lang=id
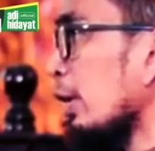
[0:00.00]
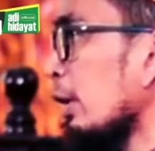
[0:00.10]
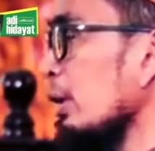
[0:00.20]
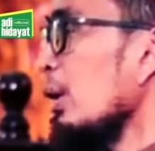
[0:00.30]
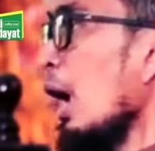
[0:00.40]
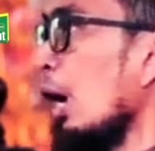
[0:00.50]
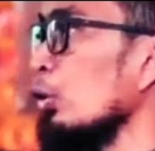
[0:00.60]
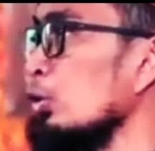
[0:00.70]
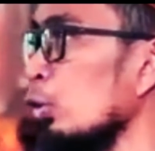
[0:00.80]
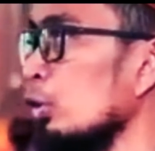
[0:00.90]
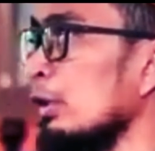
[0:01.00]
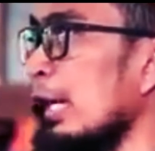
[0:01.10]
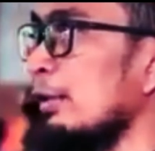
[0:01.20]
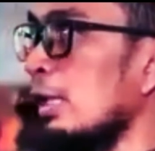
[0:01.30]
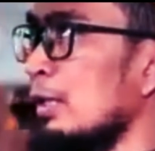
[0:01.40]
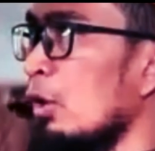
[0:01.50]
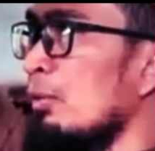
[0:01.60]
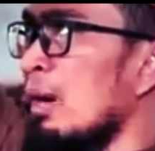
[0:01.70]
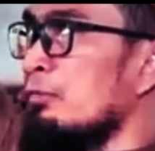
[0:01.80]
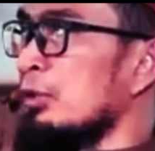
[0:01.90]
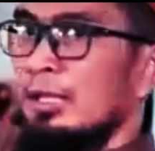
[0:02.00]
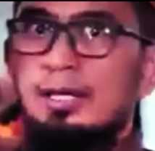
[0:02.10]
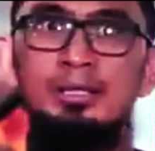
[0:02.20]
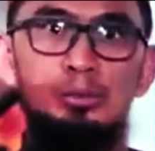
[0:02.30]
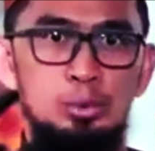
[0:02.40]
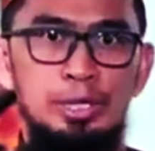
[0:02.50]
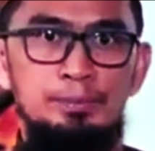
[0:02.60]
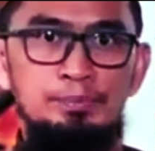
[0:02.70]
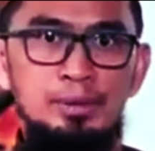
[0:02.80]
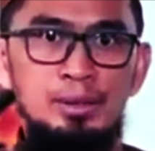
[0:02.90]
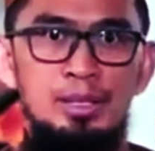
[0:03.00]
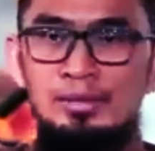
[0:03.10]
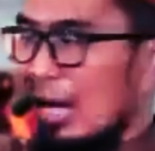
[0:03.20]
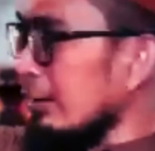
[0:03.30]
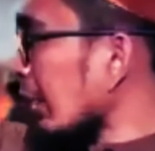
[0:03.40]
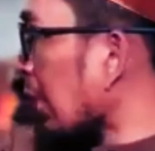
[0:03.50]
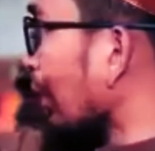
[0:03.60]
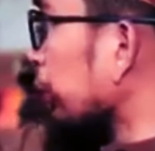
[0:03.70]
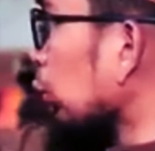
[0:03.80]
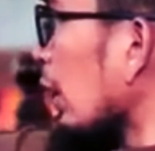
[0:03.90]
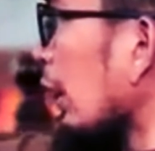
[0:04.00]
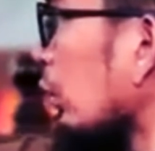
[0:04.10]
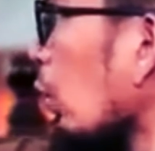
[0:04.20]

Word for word: agungnya, aku turunkan dari lauh mahfud ke langit dunia saat ke langit dunia